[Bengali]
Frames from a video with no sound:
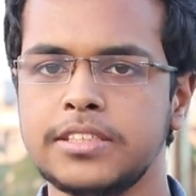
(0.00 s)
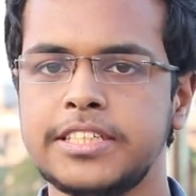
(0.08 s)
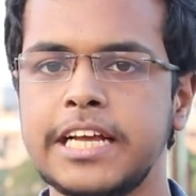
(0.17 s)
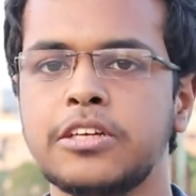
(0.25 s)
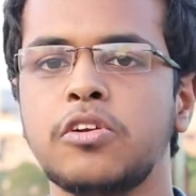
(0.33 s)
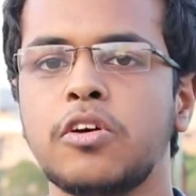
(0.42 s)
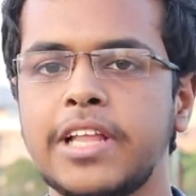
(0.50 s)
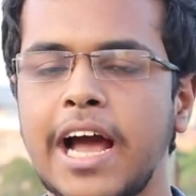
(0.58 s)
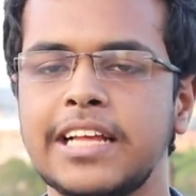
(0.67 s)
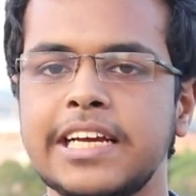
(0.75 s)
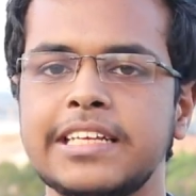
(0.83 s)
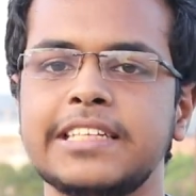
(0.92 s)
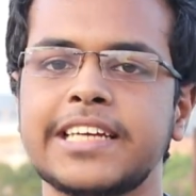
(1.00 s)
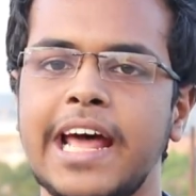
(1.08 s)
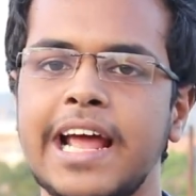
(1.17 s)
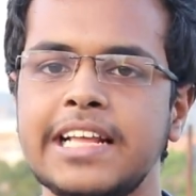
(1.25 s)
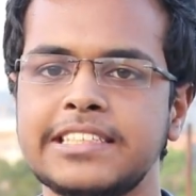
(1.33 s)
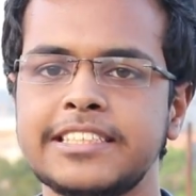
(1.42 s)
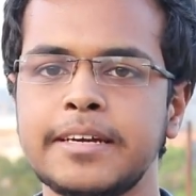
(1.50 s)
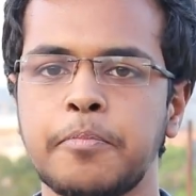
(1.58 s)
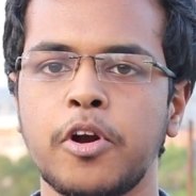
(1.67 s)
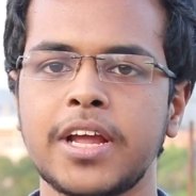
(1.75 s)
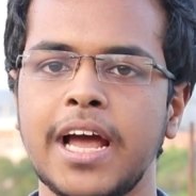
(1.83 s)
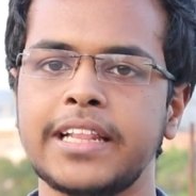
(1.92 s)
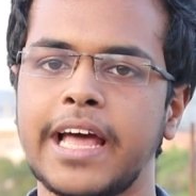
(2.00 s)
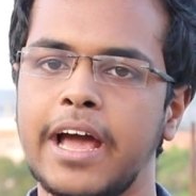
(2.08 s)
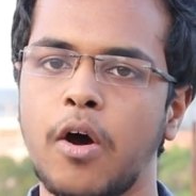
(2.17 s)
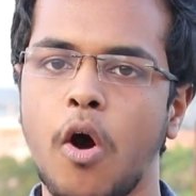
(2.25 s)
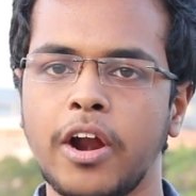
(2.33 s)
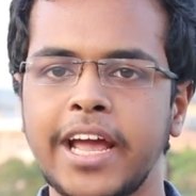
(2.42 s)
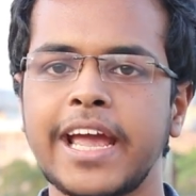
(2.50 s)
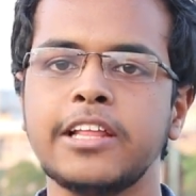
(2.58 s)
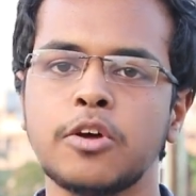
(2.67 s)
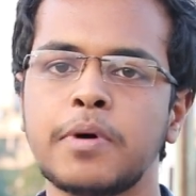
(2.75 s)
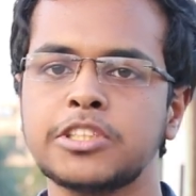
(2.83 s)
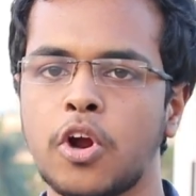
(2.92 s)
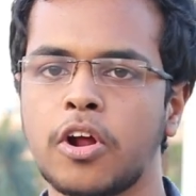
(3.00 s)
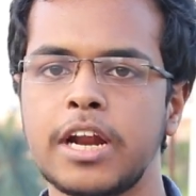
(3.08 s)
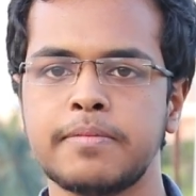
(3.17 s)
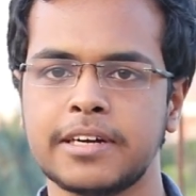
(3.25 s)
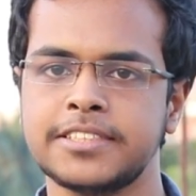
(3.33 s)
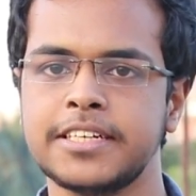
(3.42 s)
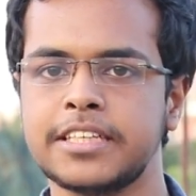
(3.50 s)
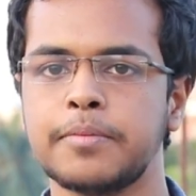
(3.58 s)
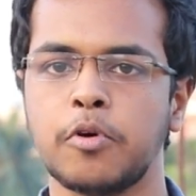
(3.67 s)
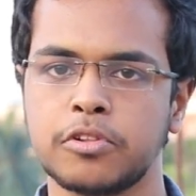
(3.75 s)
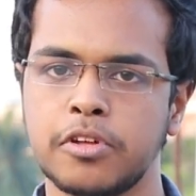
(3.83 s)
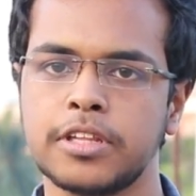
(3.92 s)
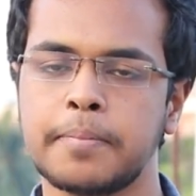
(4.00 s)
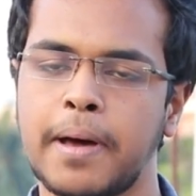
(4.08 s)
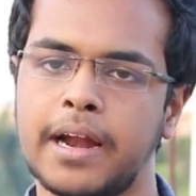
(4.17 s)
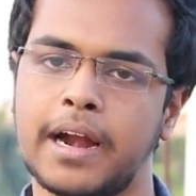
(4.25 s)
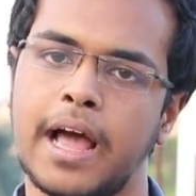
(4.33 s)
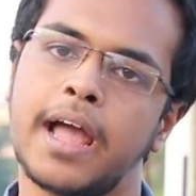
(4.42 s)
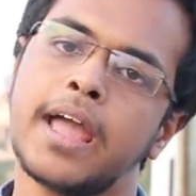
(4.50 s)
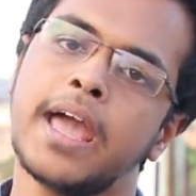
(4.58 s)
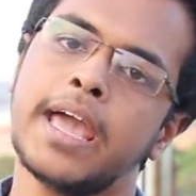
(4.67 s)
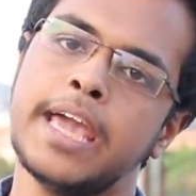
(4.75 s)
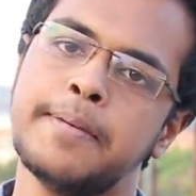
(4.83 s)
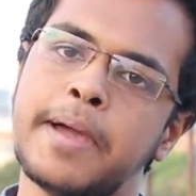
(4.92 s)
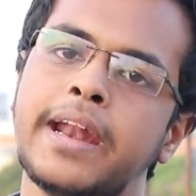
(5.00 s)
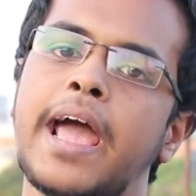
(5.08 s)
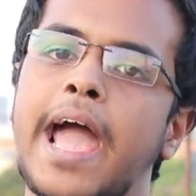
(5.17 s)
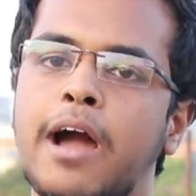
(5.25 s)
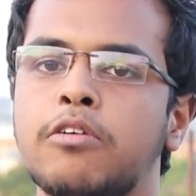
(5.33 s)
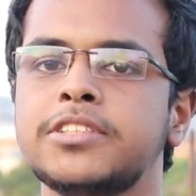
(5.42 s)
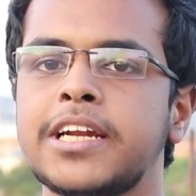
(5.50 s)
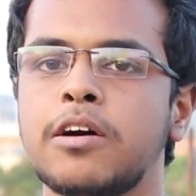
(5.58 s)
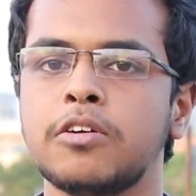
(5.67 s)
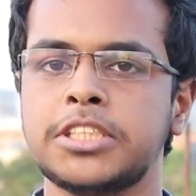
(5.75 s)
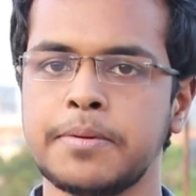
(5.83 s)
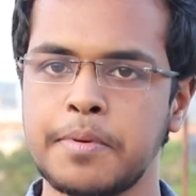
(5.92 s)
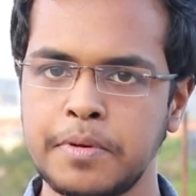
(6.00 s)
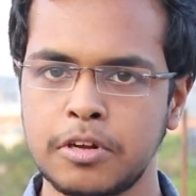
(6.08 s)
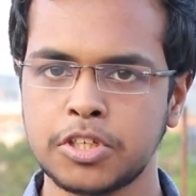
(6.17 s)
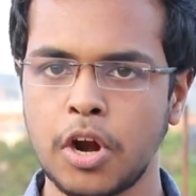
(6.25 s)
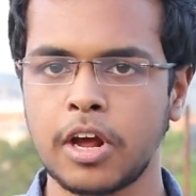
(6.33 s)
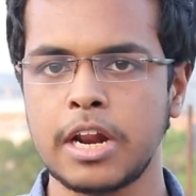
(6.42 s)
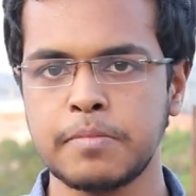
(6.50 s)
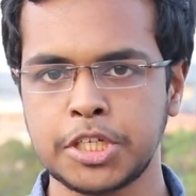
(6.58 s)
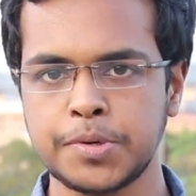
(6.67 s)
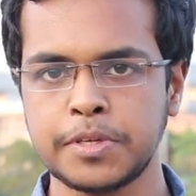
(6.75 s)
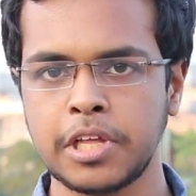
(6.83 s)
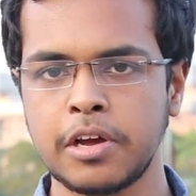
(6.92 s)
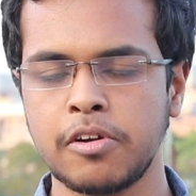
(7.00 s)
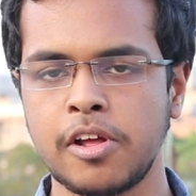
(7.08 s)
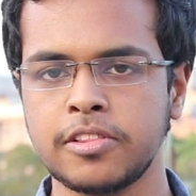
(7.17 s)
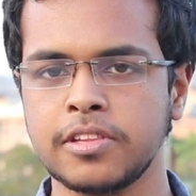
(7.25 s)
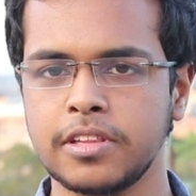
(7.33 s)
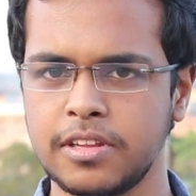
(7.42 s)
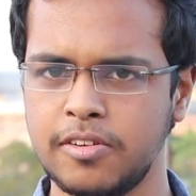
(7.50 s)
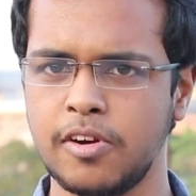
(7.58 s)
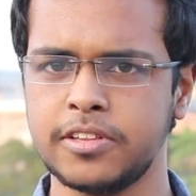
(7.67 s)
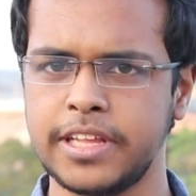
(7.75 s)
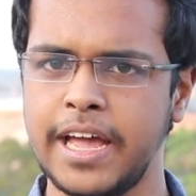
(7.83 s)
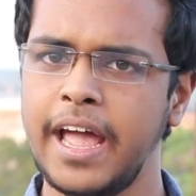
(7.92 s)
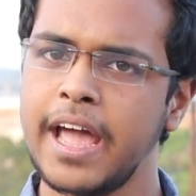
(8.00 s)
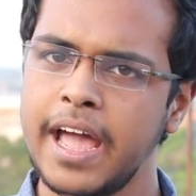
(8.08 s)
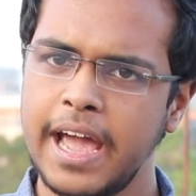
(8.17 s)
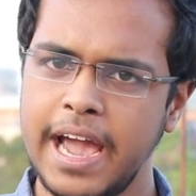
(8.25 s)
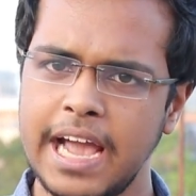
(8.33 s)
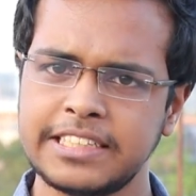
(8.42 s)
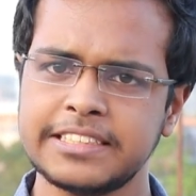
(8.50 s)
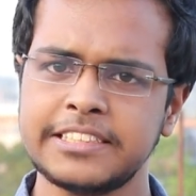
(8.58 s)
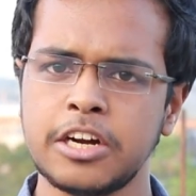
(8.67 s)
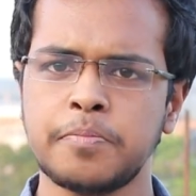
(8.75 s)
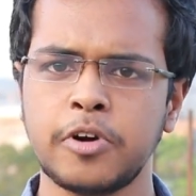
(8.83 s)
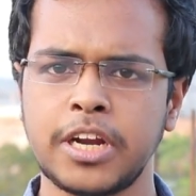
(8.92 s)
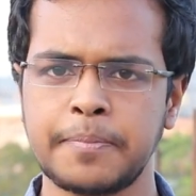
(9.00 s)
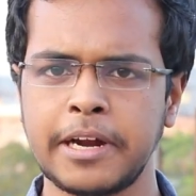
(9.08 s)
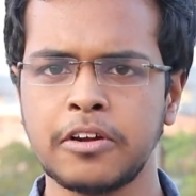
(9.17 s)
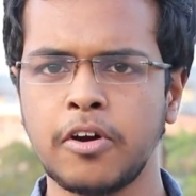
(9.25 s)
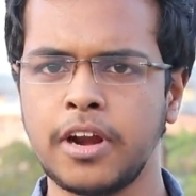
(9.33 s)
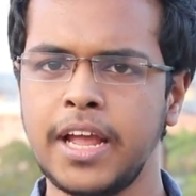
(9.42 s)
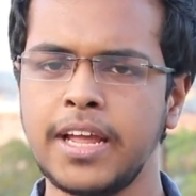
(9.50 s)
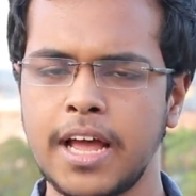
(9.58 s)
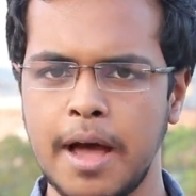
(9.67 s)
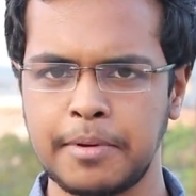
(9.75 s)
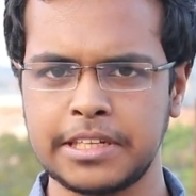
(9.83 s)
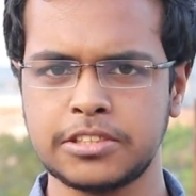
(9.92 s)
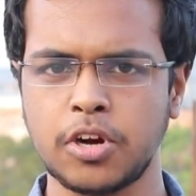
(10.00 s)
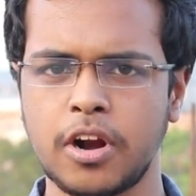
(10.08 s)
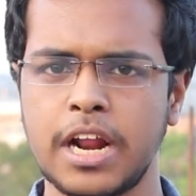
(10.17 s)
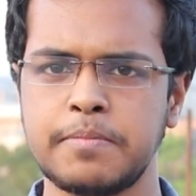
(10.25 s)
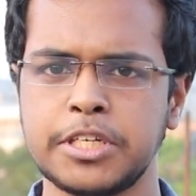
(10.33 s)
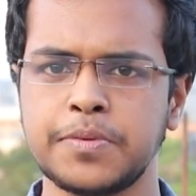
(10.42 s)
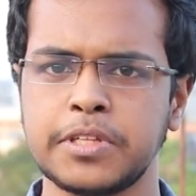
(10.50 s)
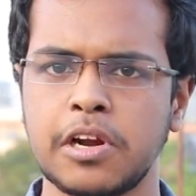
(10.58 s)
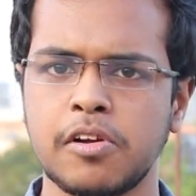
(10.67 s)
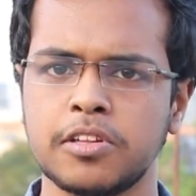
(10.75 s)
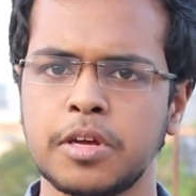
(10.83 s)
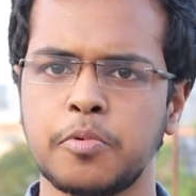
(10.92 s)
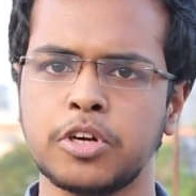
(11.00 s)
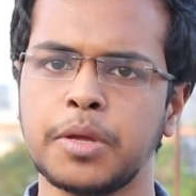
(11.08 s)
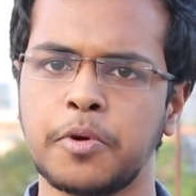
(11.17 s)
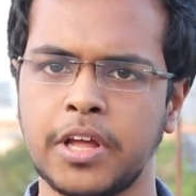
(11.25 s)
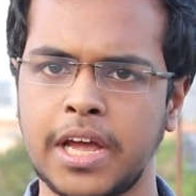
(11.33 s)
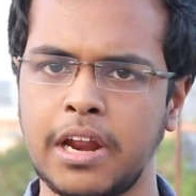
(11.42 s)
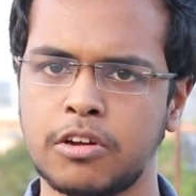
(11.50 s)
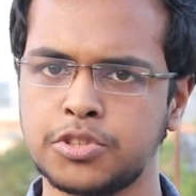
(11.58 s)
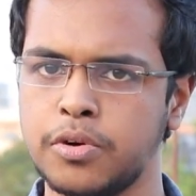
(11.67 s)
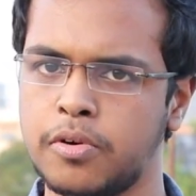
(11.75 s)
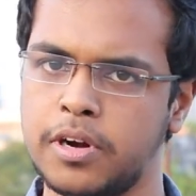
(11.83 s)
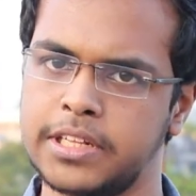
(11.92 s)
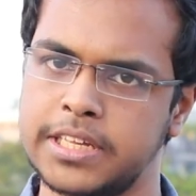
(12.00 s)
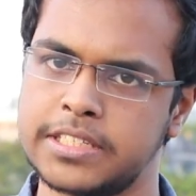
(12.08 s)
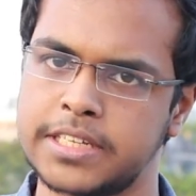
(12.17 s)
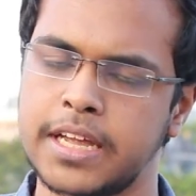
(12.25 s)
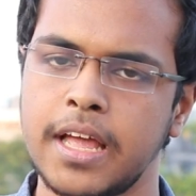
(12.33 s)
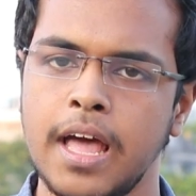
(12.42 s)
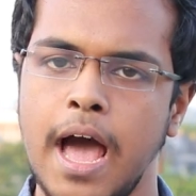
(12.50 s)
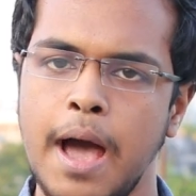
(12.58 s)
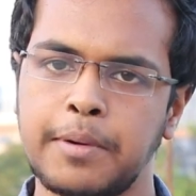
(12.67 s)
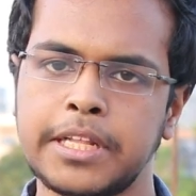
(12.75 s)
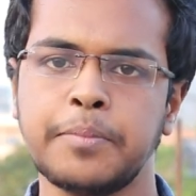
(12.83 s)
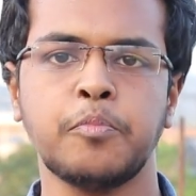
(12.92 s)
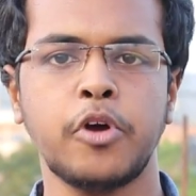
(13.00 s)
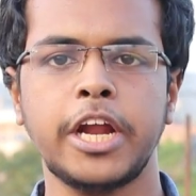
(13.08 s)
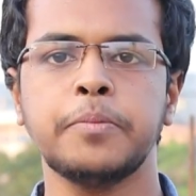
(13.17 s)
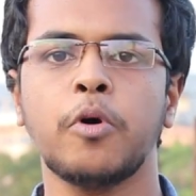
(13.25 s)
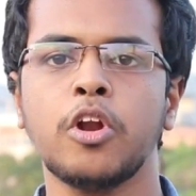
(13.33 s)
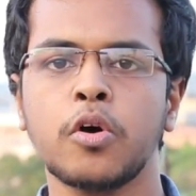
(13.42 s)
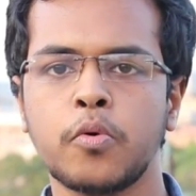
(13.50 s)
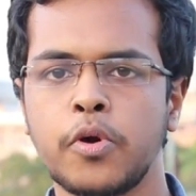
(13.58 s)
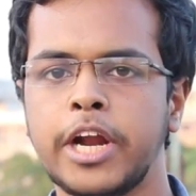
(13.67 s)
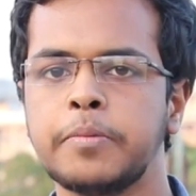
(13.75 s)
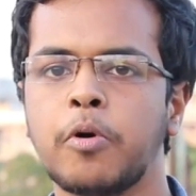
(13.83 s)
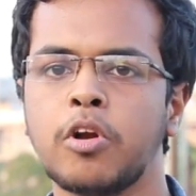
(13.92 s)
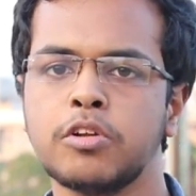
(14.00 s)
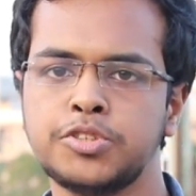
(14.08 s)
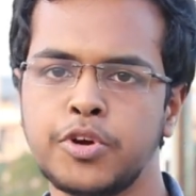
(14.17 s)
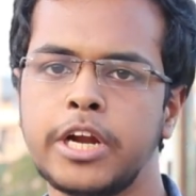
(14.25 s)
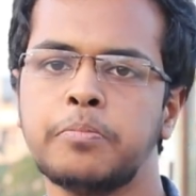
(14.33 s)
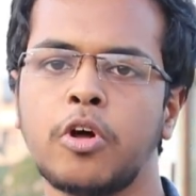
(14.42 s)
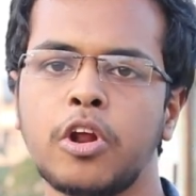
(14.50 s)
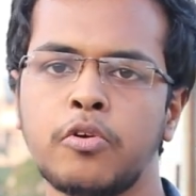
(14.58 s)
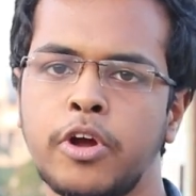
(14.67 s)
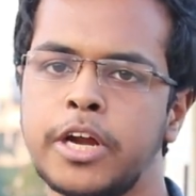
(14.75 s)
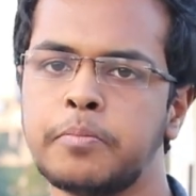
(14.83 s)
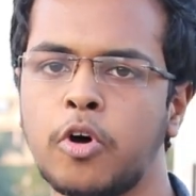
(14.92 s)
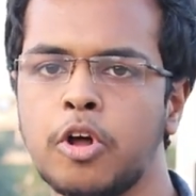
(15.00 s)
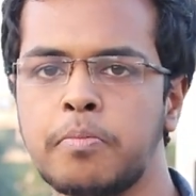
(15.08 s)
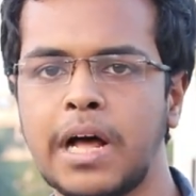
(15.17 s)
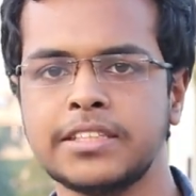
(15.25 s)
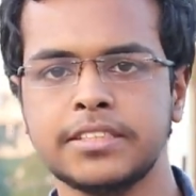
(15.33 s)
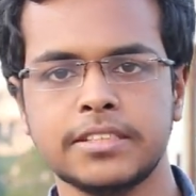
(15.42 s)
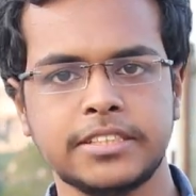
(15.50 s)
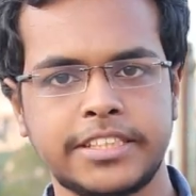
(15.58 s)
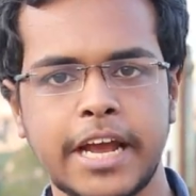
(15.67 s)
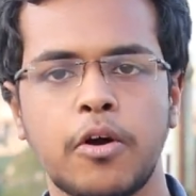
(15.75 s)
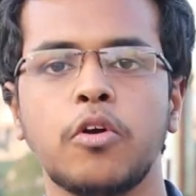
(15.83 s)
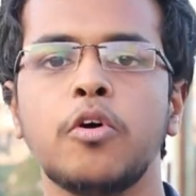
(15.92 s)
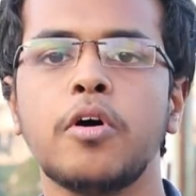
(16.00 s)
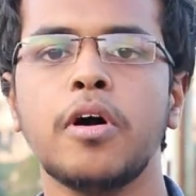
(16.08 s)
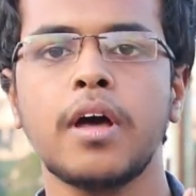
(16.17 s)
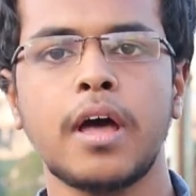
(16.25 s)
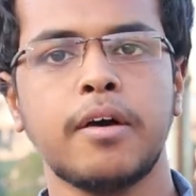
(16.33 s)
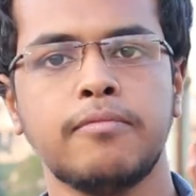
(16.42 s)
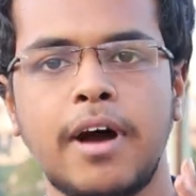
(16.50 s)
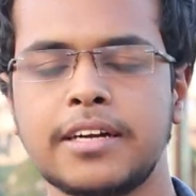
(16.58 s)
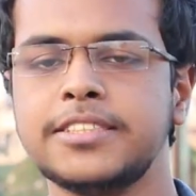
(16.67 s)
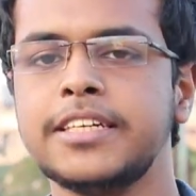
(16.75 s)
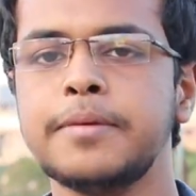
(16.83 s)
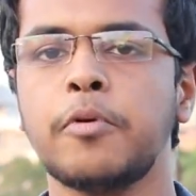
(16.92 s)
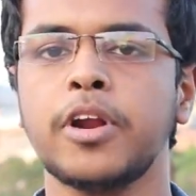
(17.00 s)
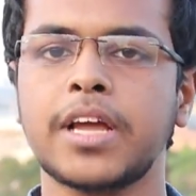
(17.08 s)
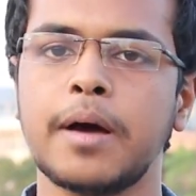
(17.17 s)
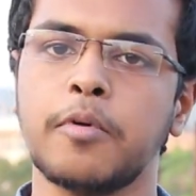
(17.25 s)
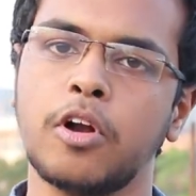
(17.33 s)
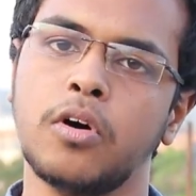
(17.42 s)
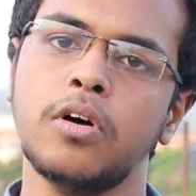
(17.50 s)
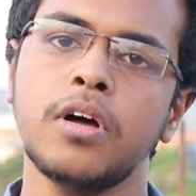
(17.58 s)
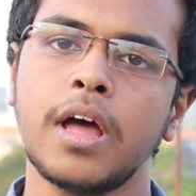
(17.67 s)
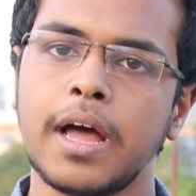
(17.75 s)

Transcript: সেজন্য দেখা যায় যে যারা এইচএসসি পরীক্ষা দেয় অনেকেই তোমার সরকারি ভার্সিটিতে ভর্তি হতে পারে না ইভেন এখন যেটা হচ্ছে বিভিন্ন সরকারি বিশ্ববিদ্যালয়গুলোগুলোতে এইচএসসির উপর ডিপেন্ড করেই আমাদের সরকারি বিশ্ববিদ্যালয়গুলোতে ভর্তি পরীক্ষা নেওয়া শুরু করে দিয়েছে আমাদের বুয়েট বলো কুয়েট বলো চুয়েট বলো রুয়েট বলো বা যে কোনো ভার্সিটি পরীক্ষা বলো